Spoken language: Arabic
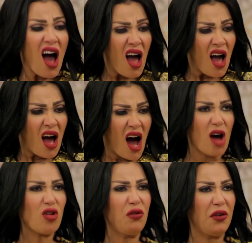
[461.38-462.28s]

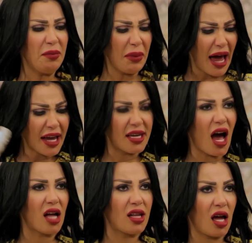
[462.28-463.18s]
آه، اروح فين معاك
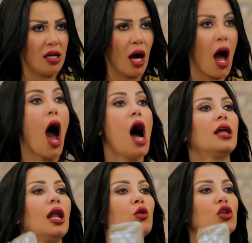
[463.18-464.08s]
يا عينيا
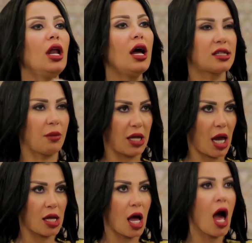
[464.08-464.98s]
انا لو طلعت من